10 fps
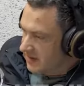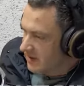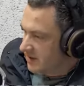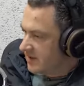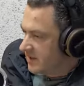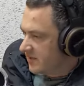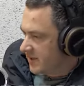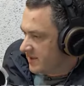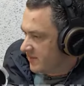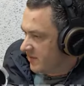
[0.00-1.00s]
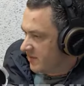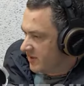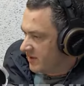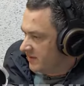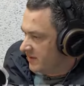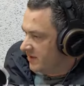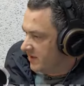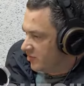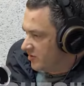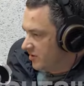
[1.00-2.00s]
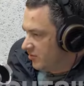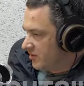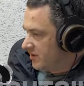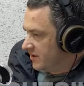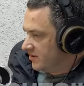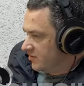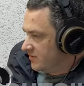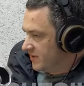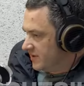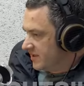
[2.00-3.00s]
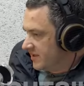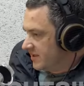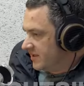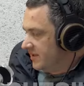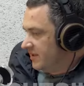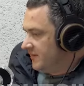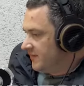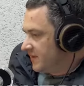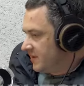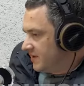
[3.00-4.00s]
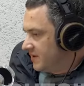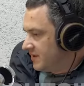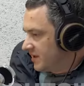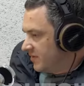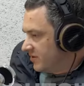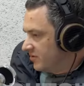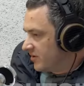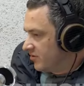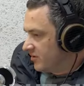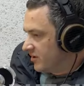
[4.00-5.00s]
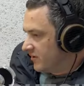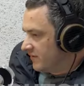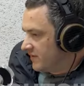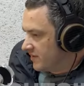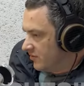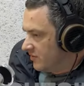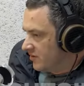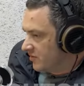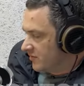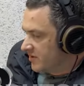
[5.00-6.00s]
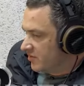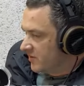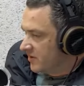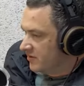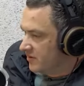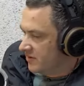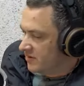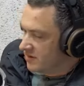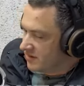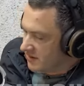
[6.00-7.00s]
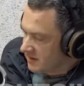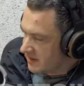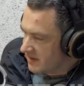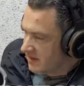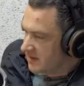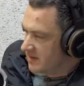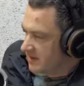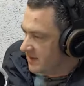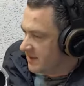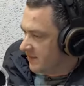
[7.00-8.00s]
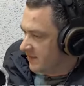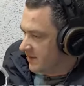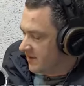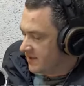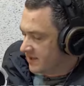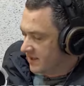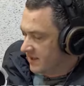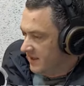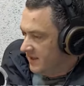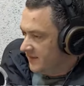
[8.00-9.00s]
должны заниматься помимо этого и таможенные органы, то есть пресекать э, контрабанду наркотиков, в основном, которые поступают из Российской Федерации.